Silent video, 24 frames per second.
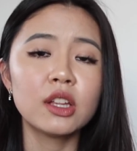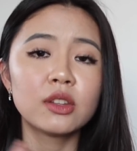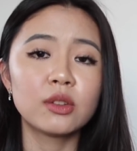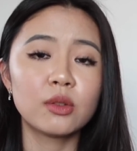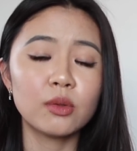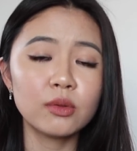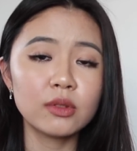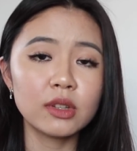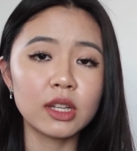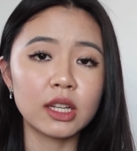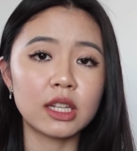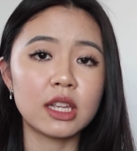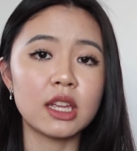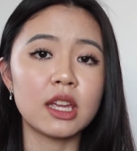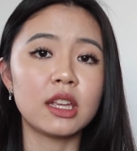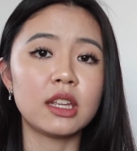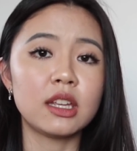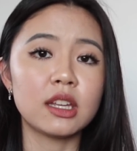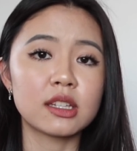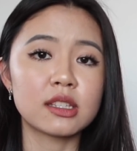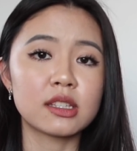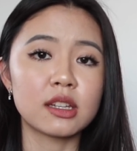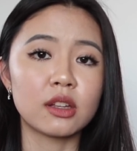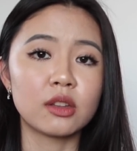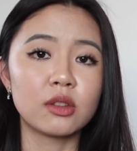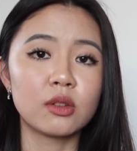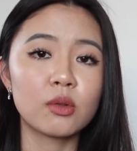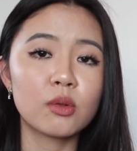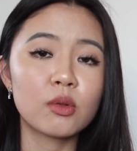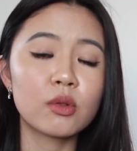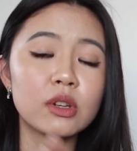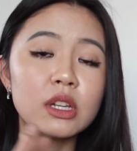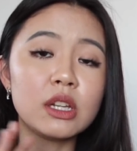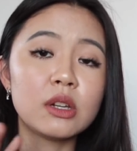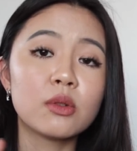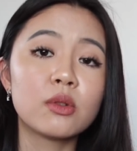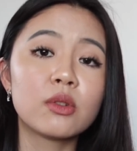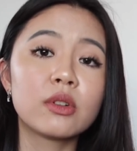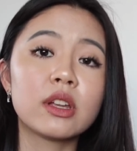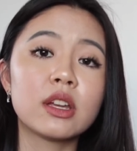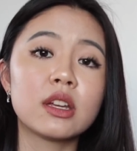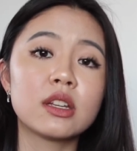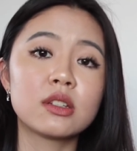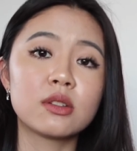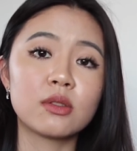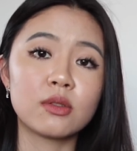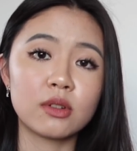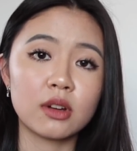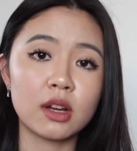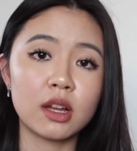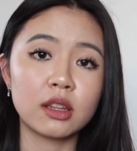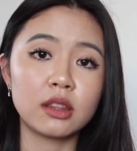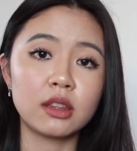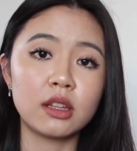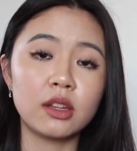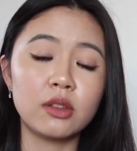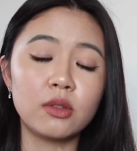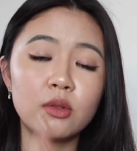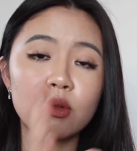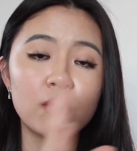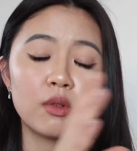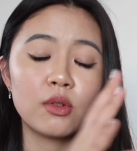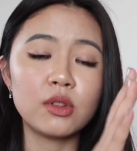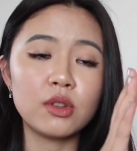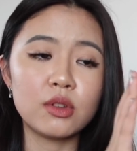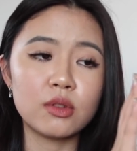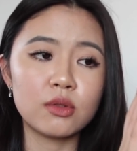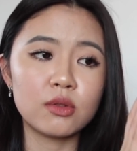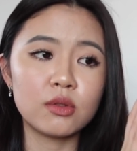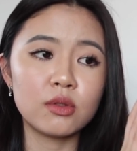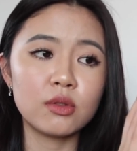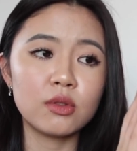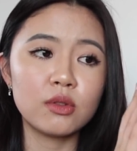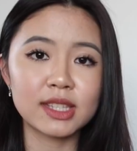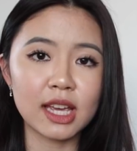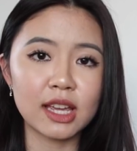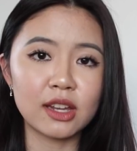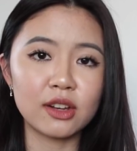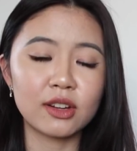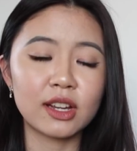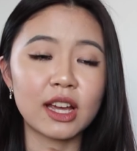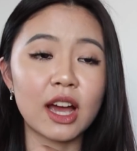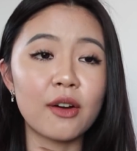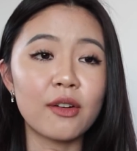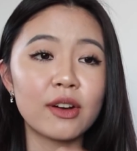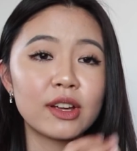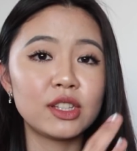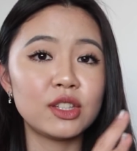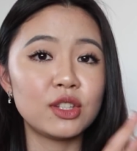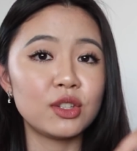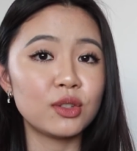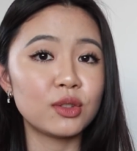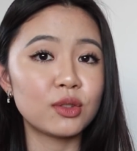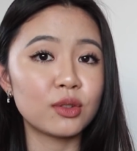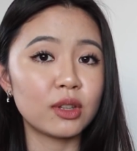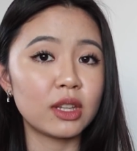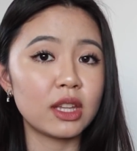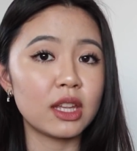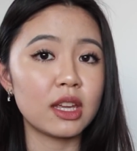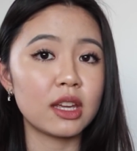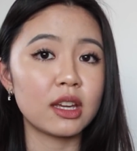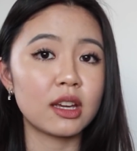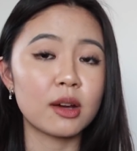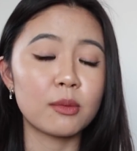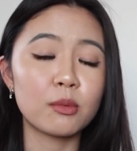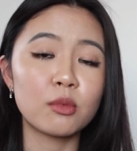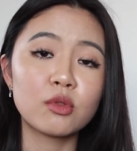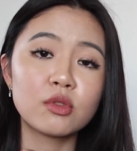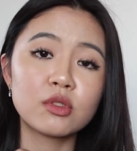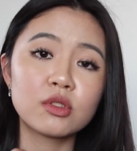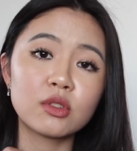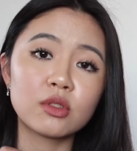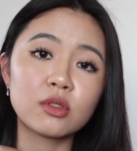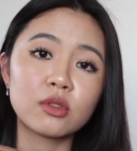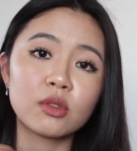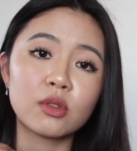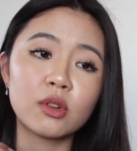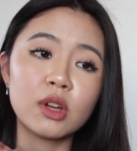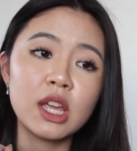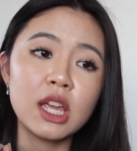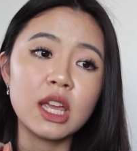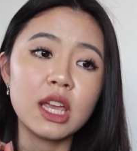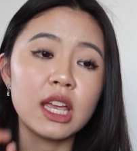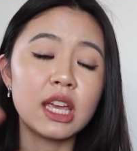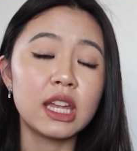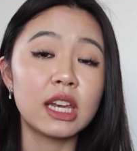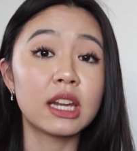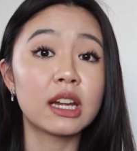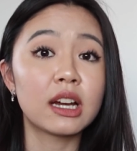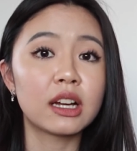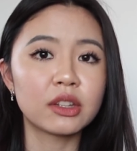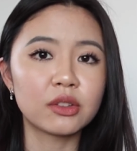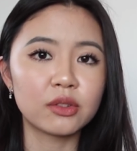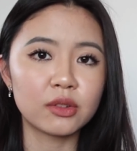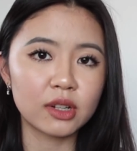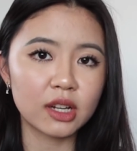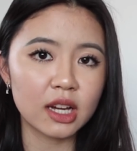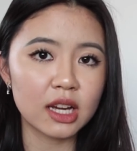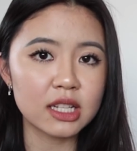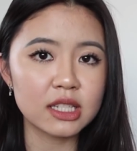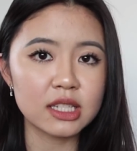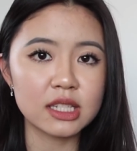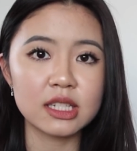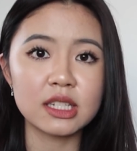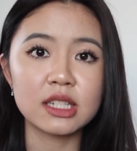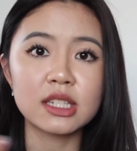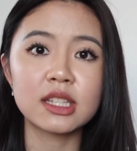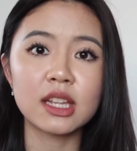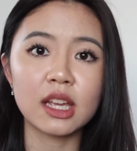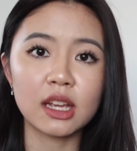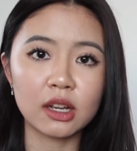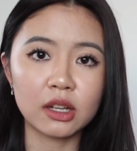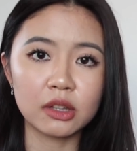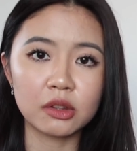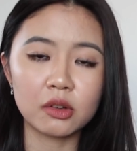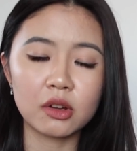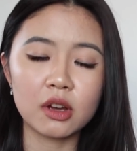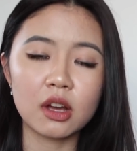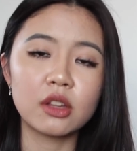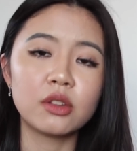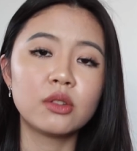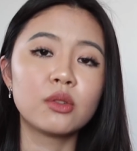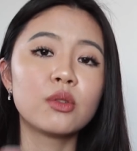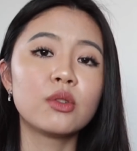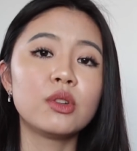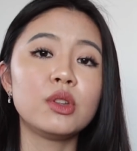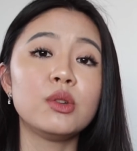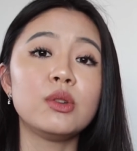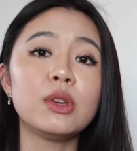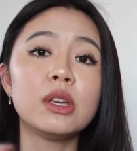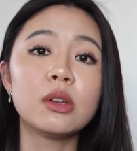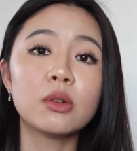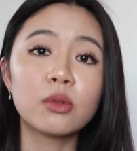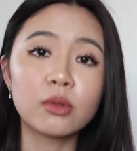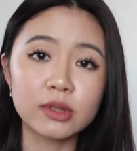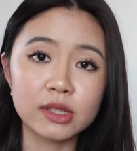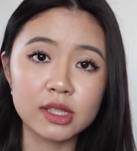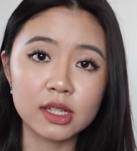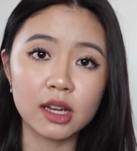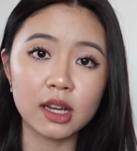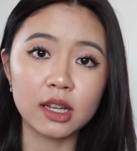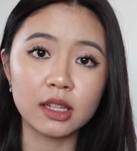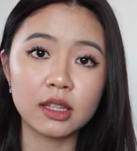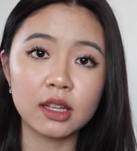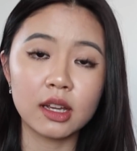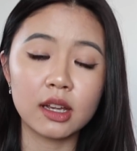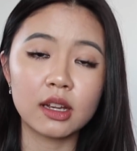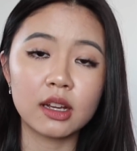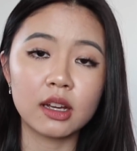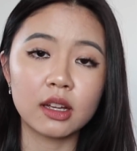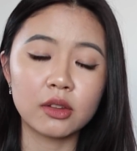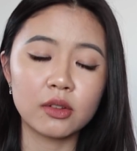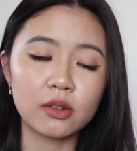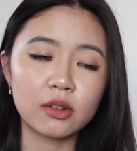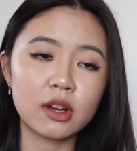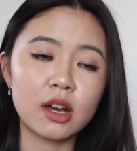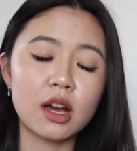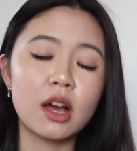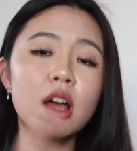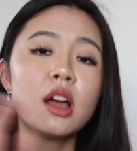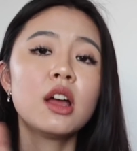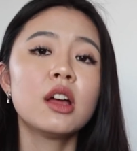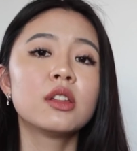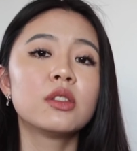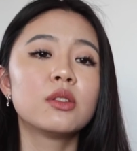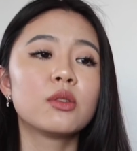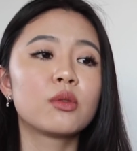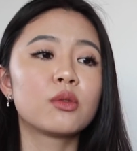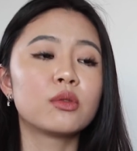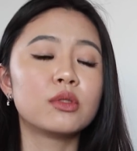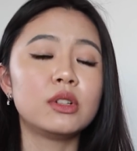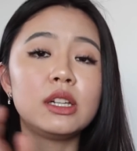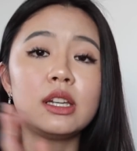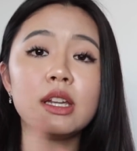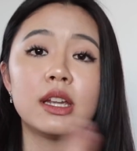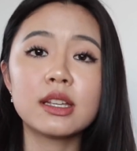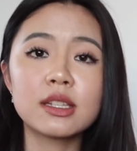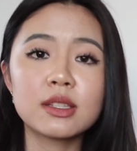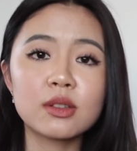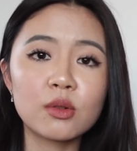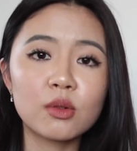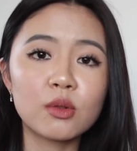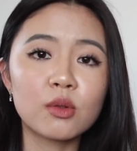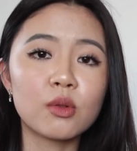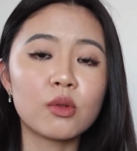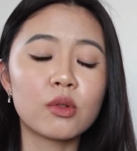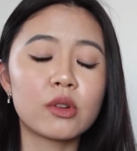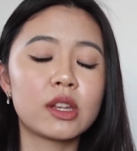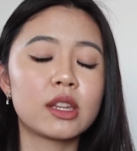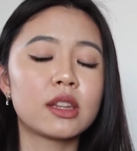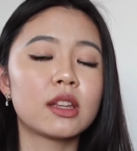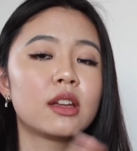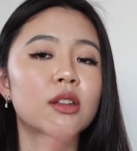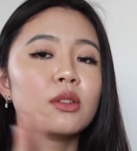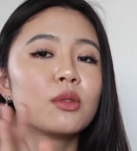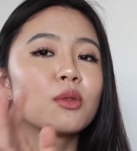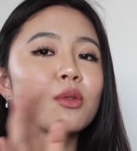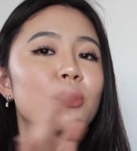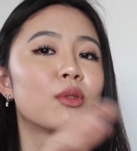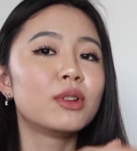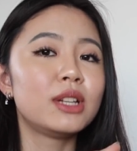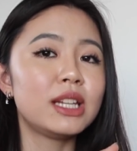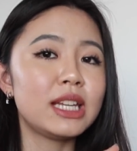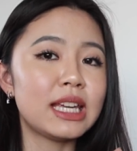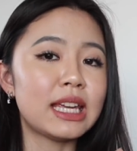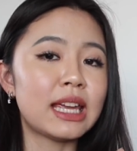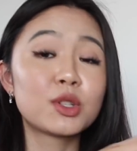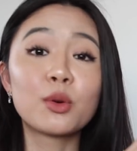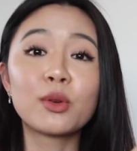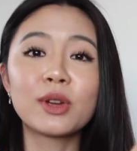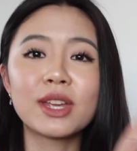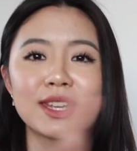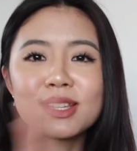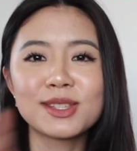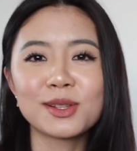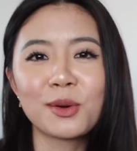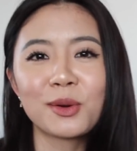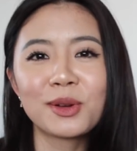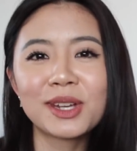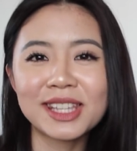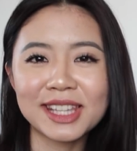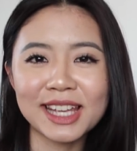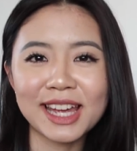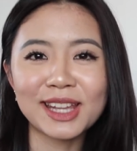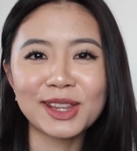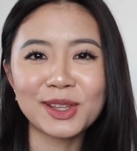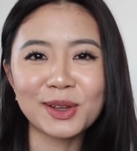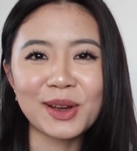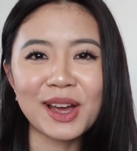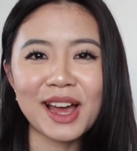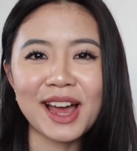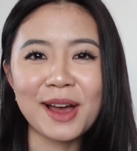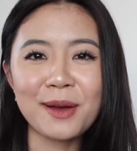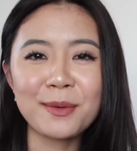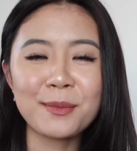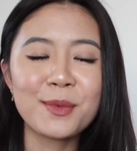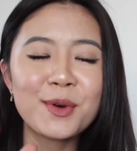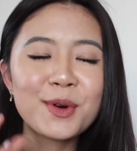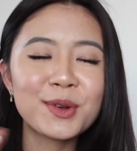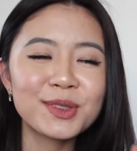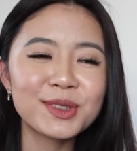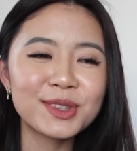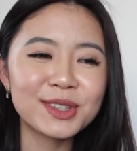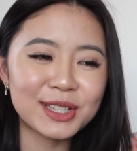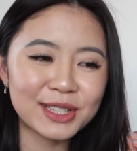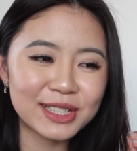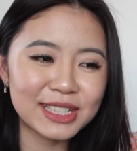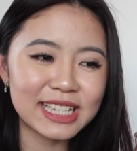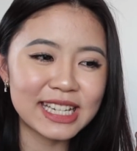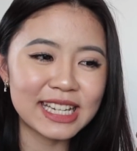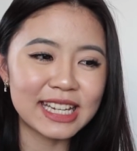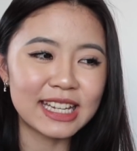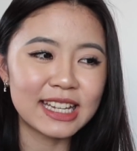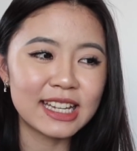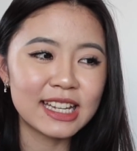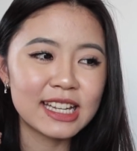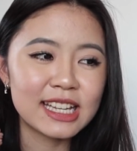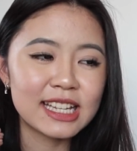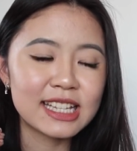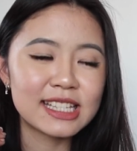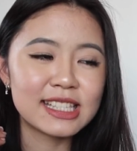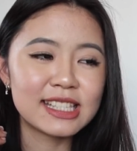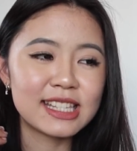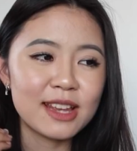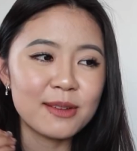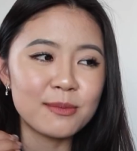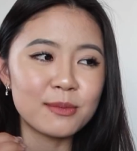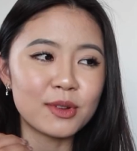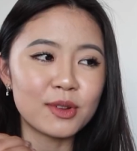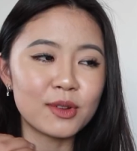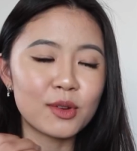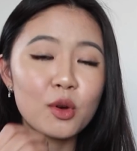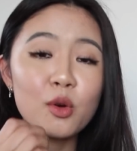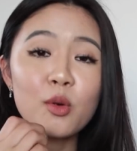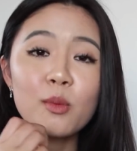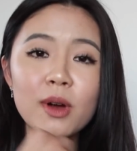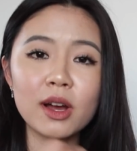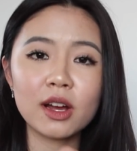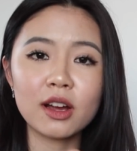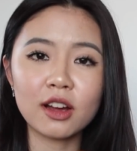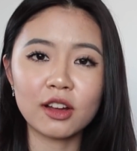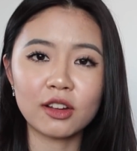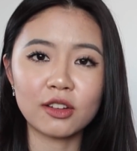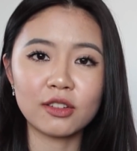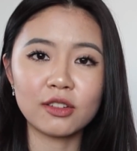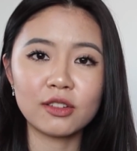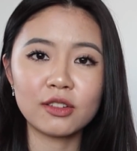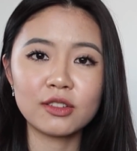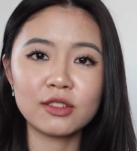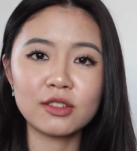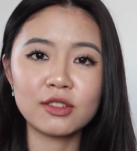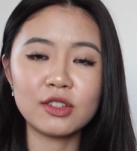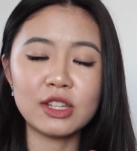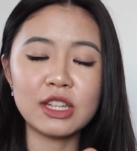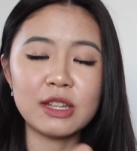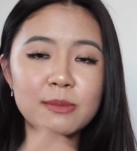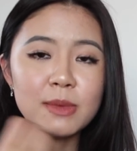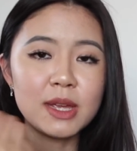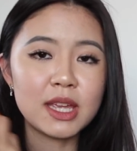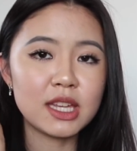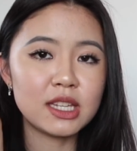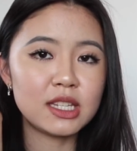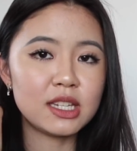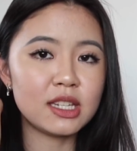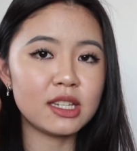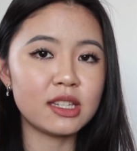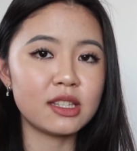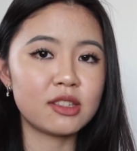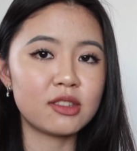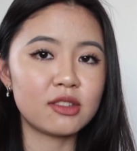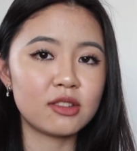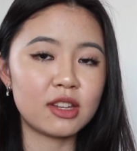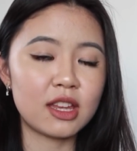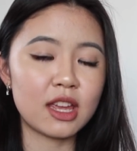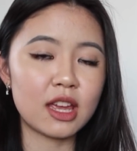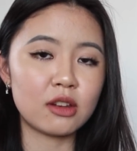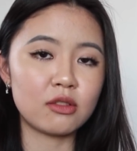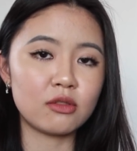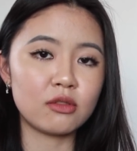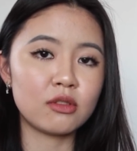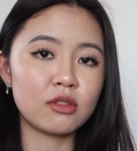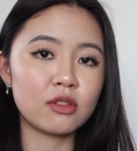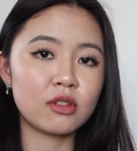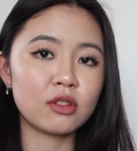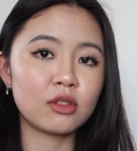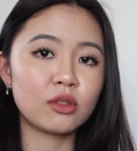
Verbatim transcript: どんなケーキ屋さんどこにロケーションがあってどういうスタイル皮キュート系かもうちょっとエレガントな感じにしたいかとかどういう色を使いたいかとかどこに冷蔵庫を置きたいどこにショーケースを置きたいとかもう本当に全部細かくイメージつける